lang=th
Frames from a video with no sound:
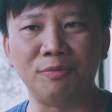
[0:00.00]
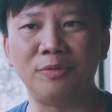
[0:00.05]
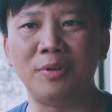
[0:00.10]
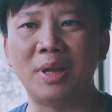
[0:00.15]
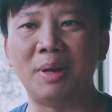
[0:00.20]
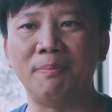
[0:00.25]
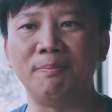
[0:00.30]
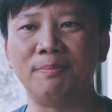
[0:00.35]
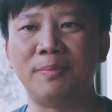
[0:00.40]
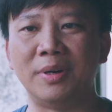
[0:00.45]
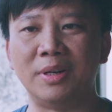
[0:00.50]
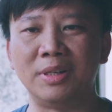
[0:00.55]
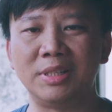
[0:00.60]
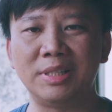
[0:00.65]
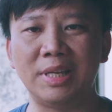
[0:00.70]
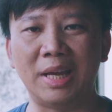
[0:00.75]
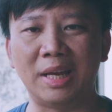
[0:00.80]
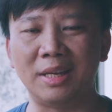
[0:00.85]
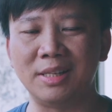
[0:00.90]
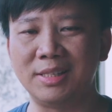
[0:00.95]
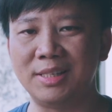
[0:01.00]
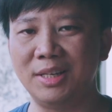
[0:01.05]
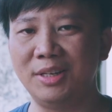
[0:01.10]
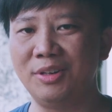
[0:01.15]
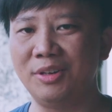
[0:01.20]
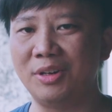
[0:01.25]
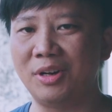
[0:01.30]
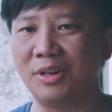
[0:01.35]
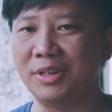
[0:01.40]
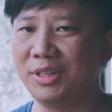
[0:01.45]
สิบ เฟรม per second
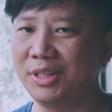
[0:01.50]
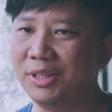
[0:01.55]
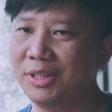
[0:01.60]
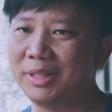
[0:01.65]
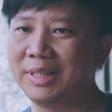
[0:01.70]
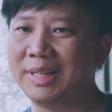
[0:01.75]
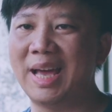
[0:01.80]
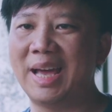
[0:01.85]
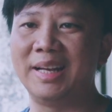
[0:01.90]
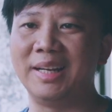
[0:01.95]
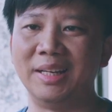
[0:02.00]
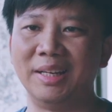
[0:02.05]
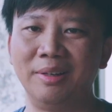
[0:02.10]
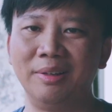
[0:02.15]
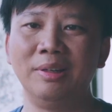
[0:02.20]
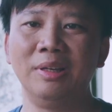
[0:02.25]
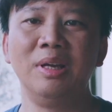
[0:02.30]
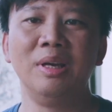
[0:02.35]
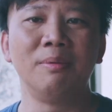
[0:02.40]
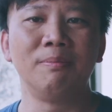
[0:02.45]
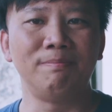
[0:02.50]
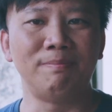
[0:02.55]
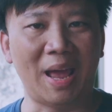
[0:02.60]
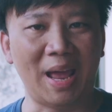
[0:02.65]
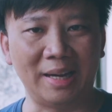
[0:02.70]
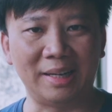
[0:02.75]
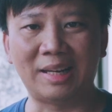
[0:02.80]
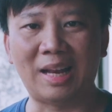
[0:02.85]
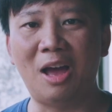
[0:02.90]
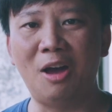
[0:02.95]
ซึ่งก็ยืดได้ถึงแป
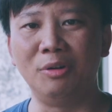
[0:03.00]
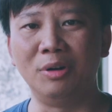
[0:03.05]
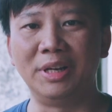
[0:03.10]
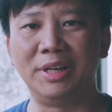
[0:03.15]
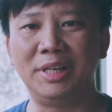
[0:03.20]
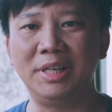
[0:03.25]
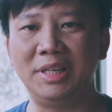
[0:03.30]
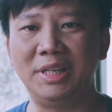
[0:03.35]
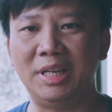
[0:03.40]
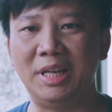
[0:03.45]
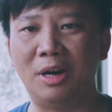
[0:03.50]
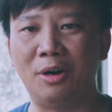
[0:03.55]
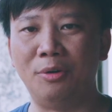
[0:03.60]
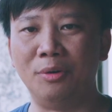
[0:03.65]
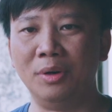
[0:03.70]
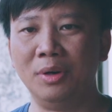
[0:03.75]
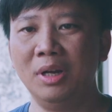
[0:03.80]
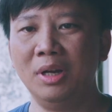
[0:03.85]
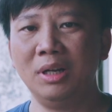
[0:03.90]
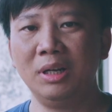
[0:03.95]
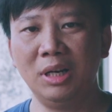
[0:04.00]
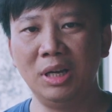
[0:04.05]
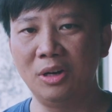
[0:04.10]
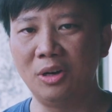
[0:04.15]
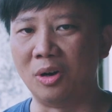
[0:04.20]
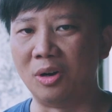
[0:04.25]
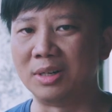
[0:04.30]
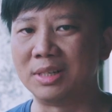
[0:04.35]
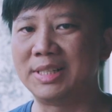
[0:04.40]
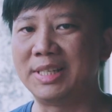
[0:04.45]
ดเท่าเลยทีเดียวเรื่อ
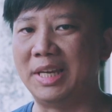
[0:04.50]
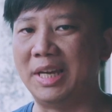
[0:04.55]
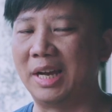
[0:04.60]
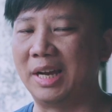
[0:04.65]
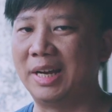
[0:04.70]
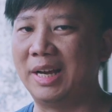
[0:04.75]
งของเสีย